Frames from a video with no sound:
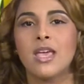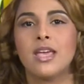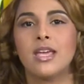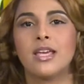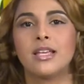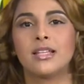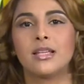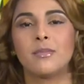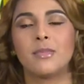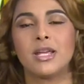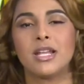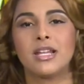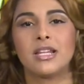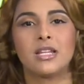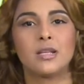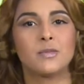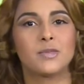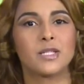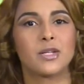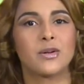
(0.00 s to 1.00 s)
y también
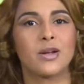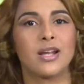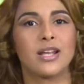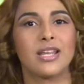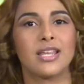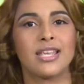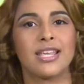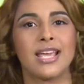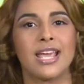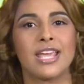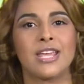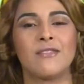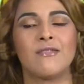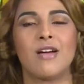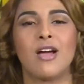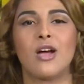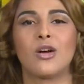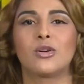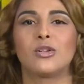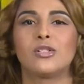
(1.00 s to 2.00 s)
en Instagram y ahí
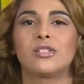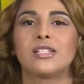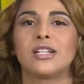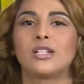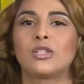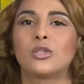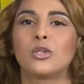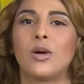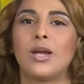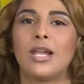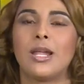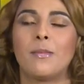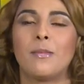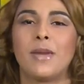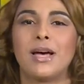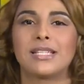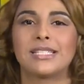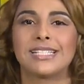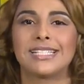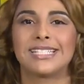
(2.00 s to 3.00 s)
van a conocer todas las
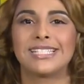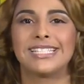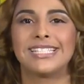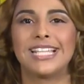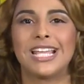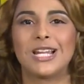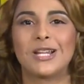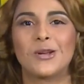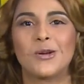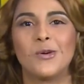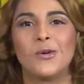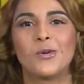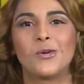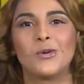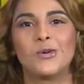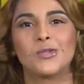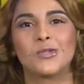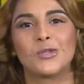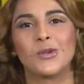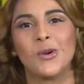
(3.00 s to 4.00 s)
bases del
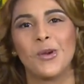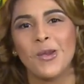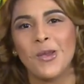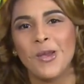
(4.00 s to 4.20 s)
concurso.